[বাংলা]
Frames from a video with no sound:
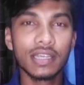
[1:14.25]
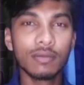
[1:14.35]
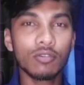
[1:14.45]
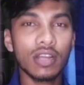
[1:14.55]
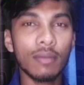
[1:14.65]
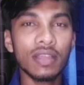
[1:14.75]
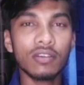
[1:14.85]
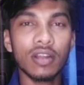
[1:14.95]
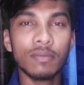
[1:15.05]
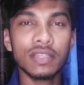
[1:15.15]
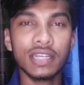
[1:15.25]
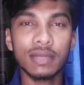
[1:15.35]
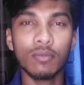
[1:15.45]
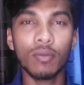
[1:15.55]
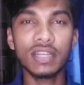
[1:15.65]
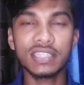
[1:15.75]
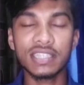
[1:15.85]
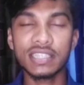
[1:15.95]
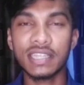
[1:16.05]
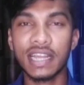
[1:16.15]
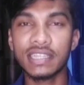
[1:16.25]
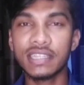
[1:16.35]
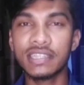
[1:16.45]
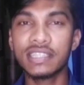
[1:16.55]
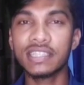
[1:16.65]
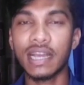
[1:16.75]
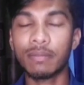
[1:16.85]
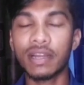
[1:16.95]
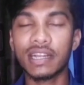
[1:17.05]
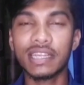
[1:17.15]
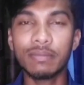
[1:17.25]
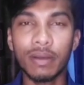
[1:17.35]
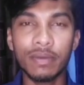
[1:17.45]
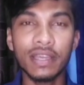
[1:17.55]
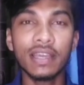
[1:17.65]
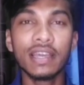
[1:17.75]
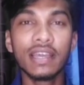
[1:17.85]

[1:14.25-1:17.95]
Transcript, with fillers: এবং আমি এখন আপনাদেরকে মোবাইল স্ক্রিনে যে দেখাই দিতেছি আপনারা কিভাবে